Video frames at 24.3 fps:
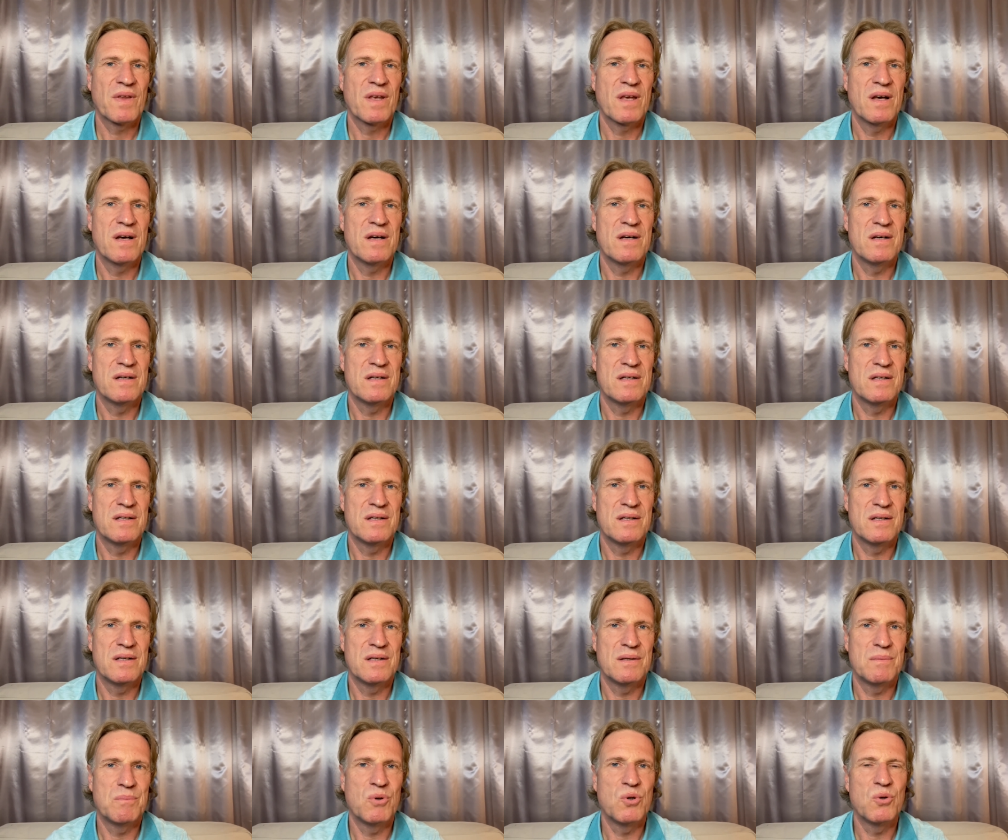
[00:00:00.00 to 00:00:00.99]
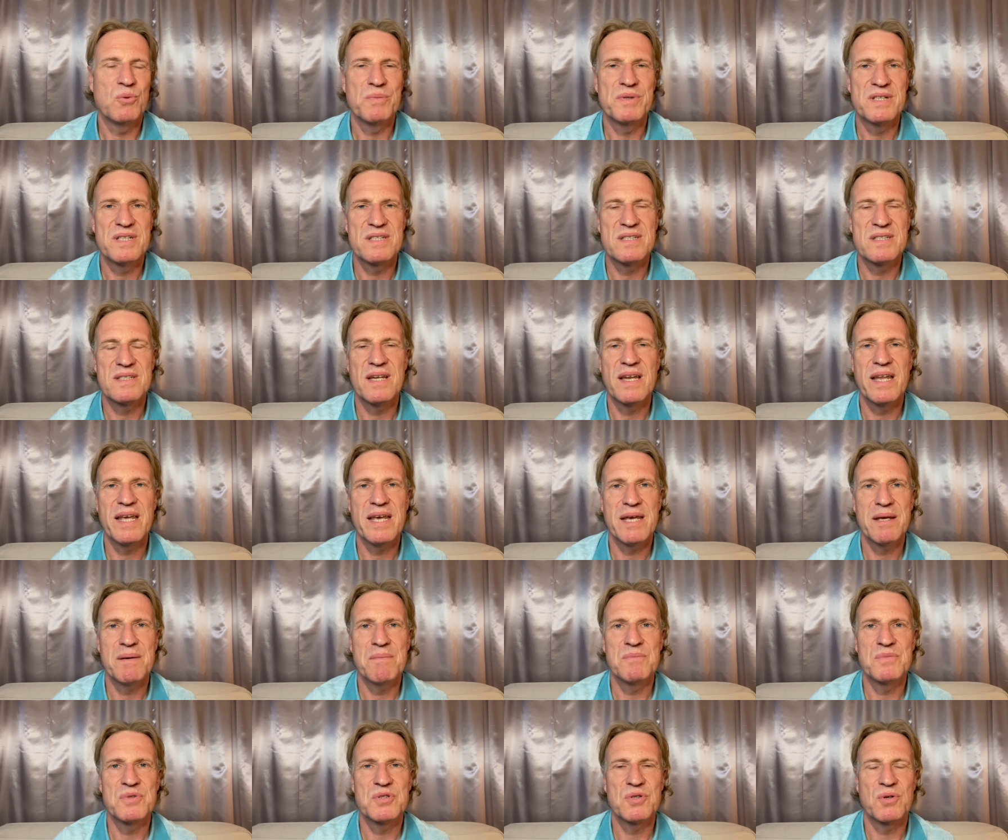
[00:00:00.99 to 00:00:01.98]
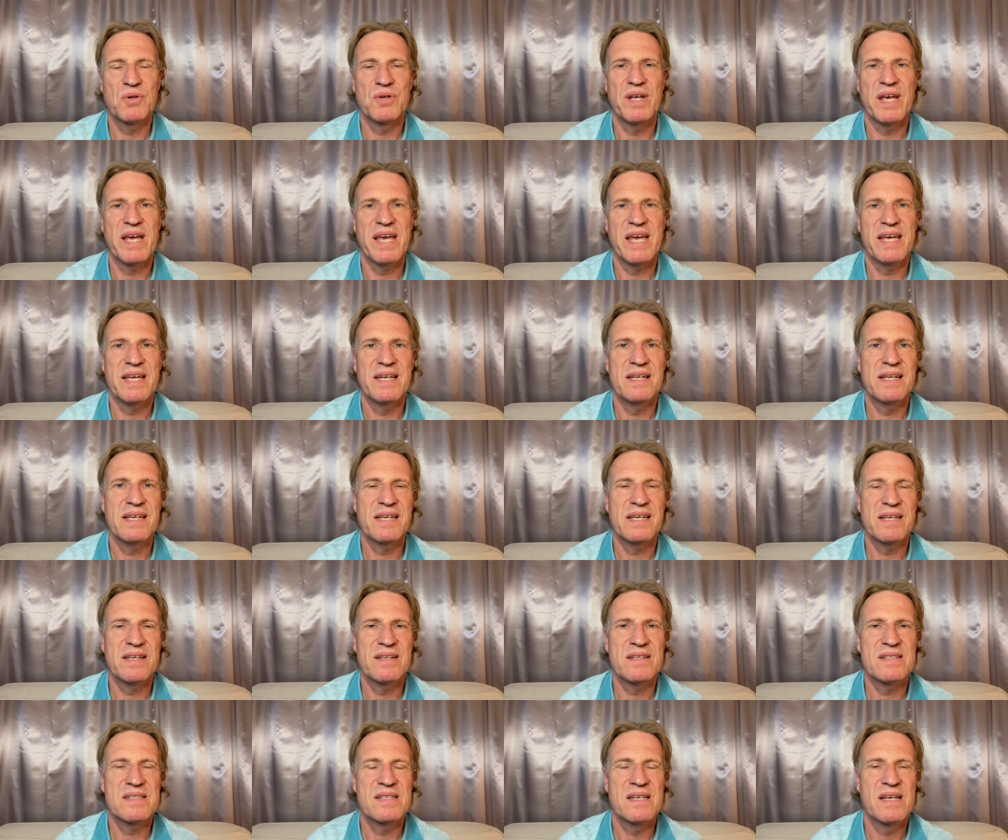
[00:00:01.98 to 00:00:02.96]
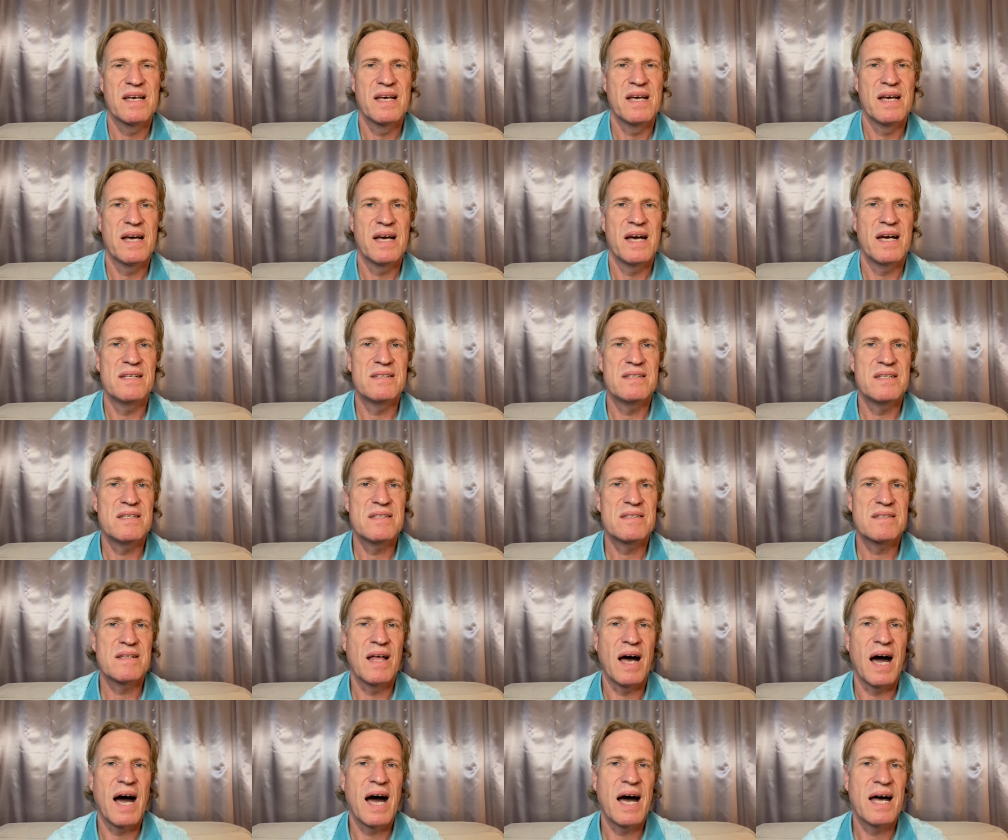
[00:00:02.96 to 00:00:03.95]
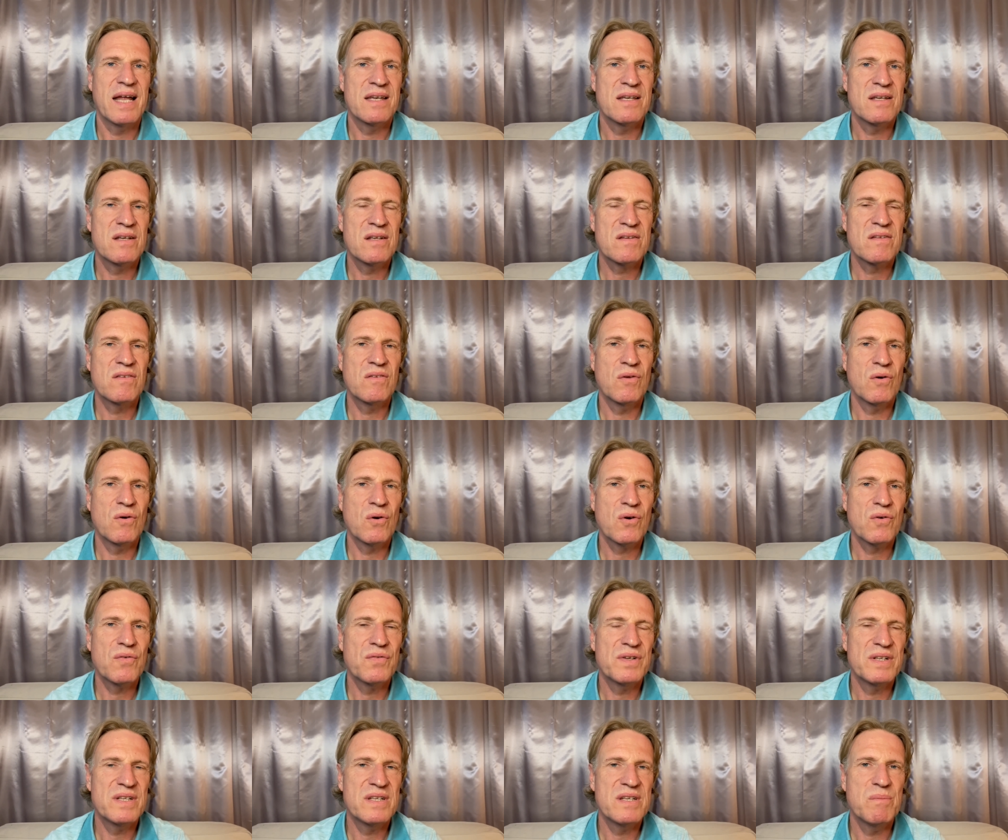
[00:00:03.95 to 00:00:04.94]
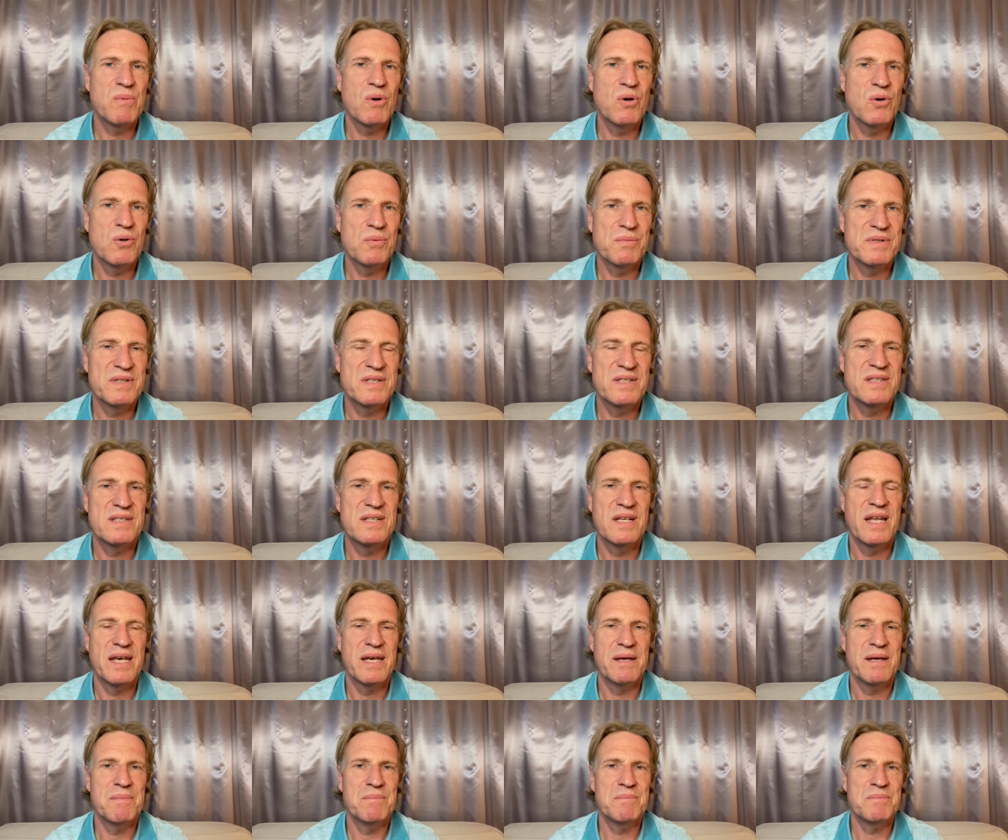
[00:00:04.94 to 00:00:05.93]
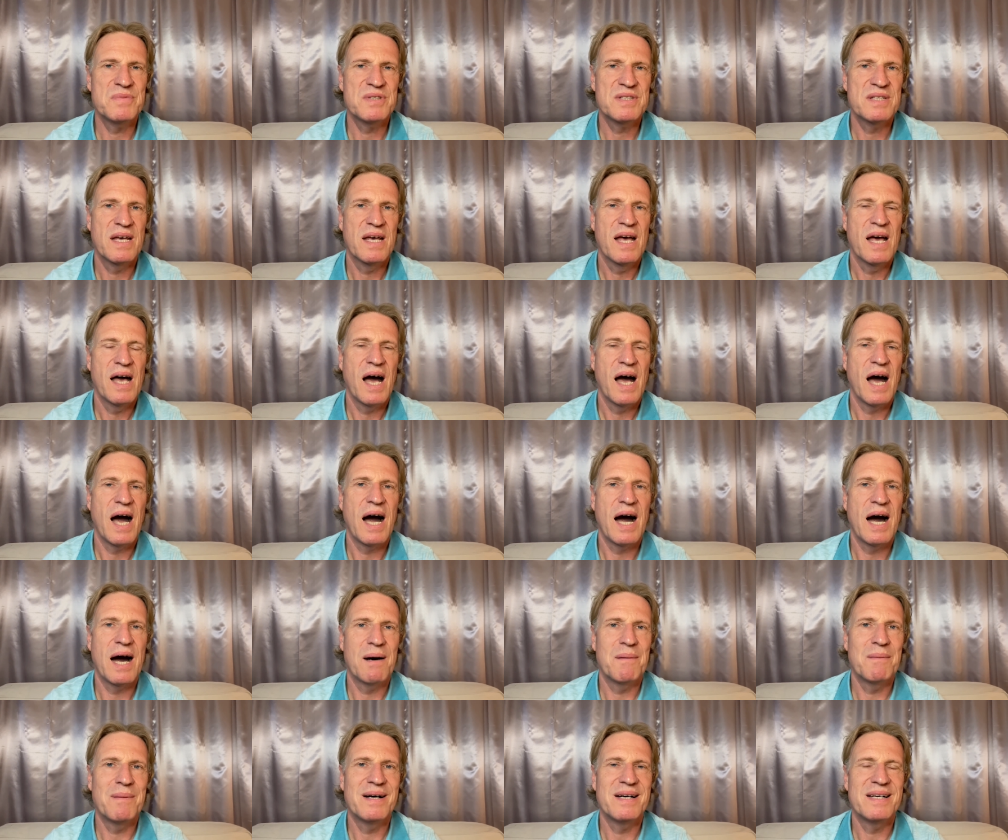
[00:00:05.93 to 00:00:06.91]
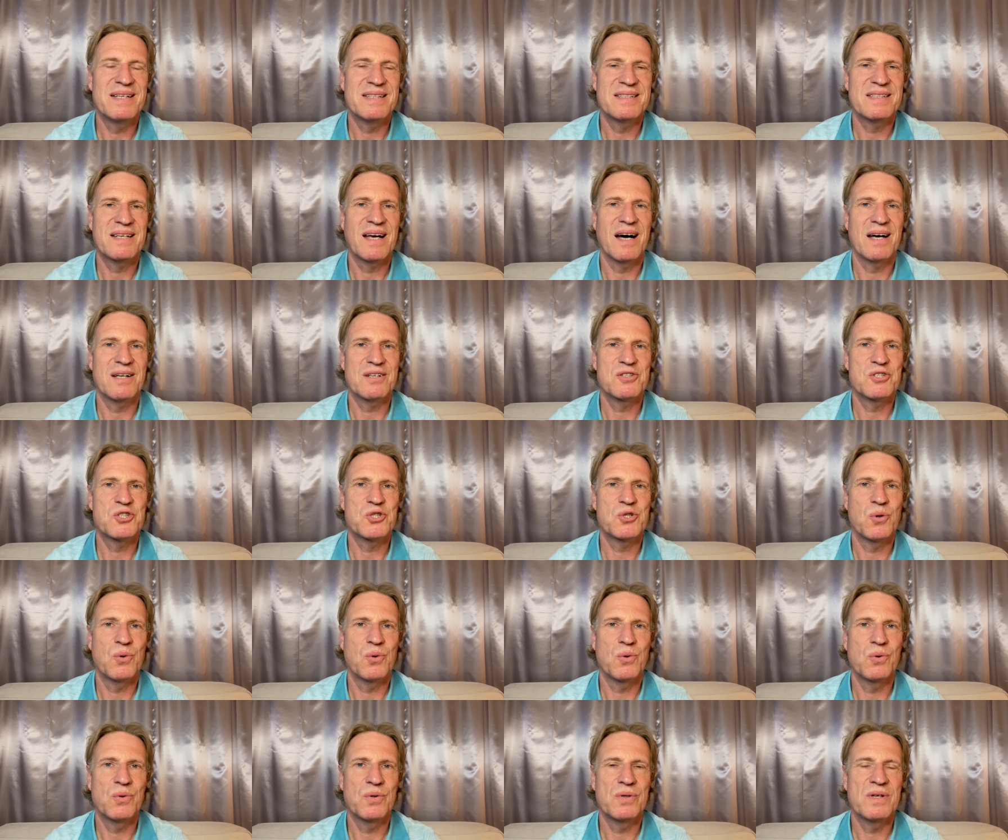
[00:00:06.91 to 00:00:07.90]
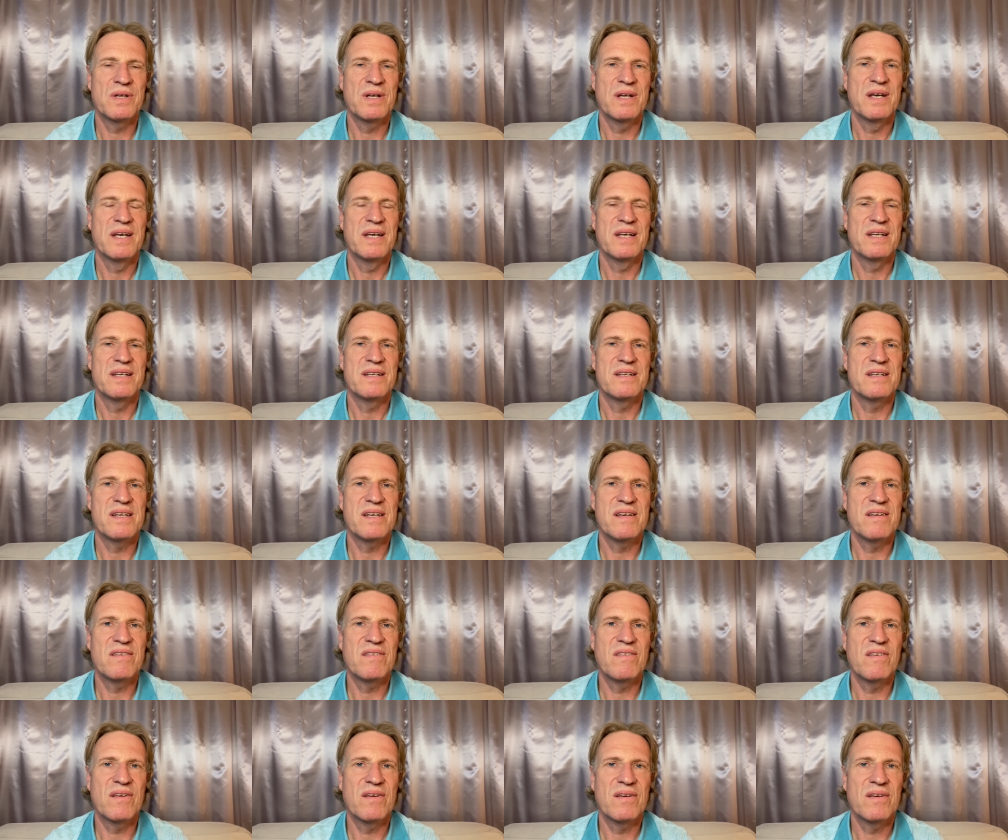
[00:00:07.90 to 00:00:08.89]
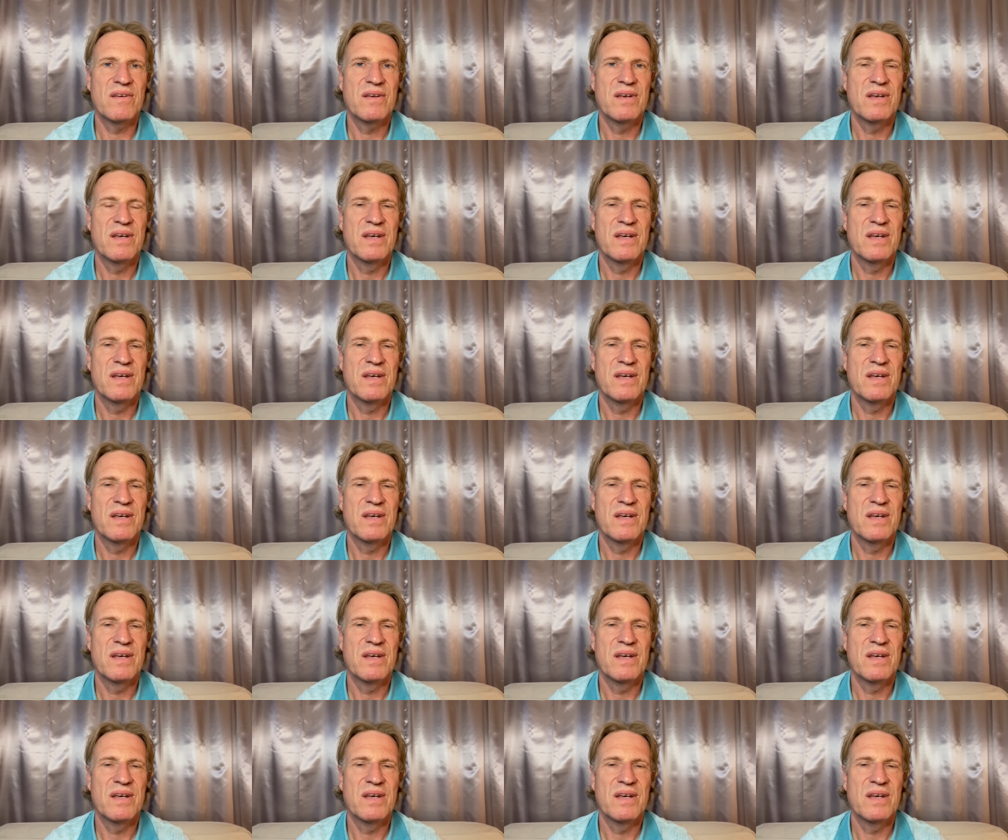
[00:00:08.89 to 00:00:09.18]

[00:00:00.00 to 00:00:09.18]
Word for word: äh, Blume des Lebens oder ähnliches. Es ist anders noch wie die Blume des Lebens, aber es hat schon diese